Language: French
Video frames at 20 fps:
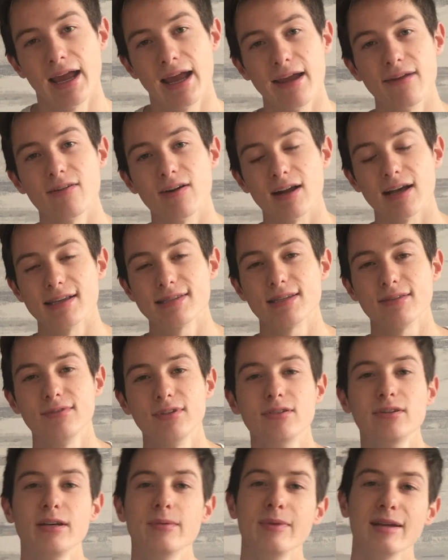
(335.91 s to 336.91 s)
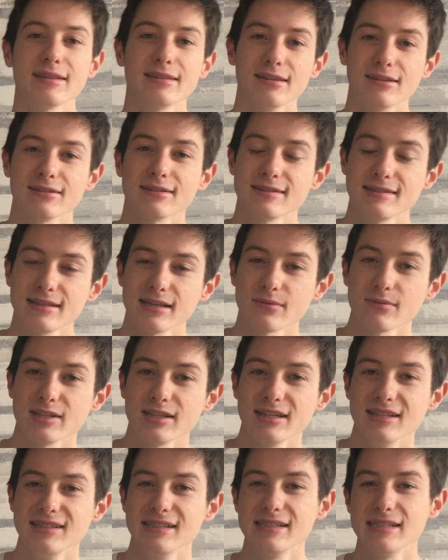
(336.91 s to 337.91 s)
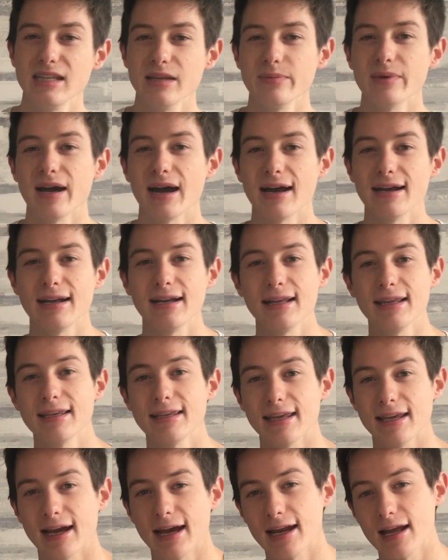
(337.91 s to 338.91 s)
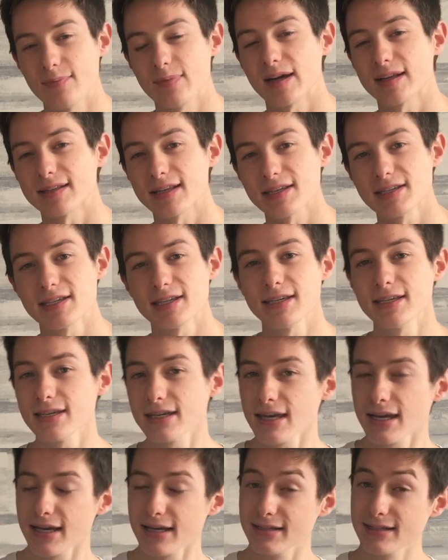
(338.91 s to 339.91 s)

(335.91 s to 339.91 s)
Et voilà, cette vidéo est maintenant terminée. N'hésitez pas à la liker, à la partager.